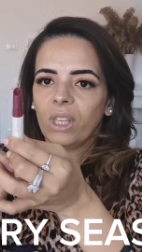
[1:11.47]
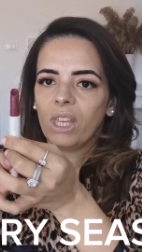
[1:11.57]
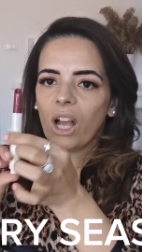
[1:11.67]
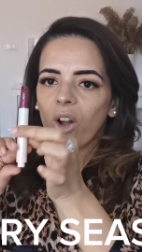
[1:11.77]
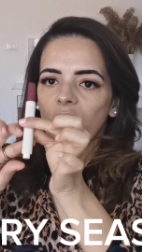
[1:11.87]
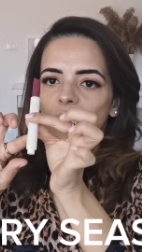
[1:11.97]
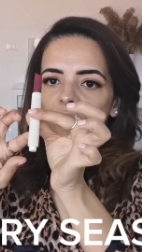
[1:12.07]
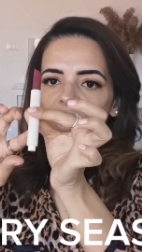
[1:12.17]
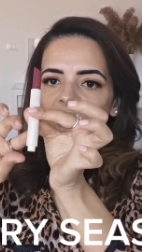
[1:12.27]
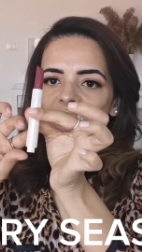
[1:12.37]
E agora
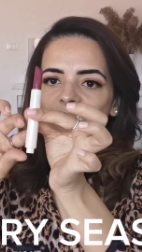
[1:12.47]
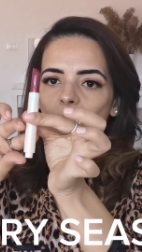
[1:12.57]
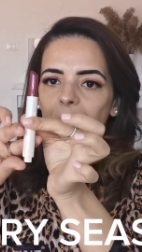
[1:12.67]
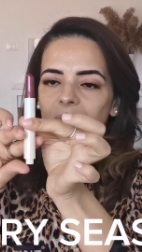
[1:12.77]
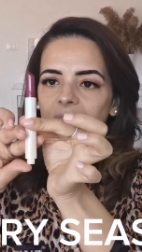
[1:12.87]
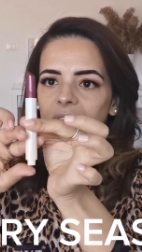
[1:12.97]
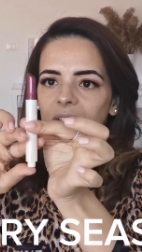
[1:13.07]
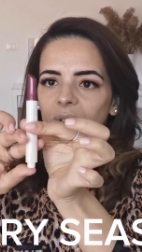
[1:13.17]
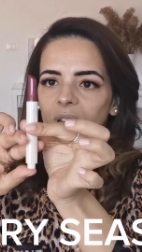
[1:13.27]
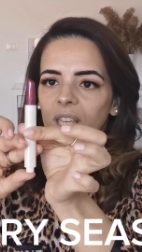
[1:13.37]
eu vi que eles vão apertando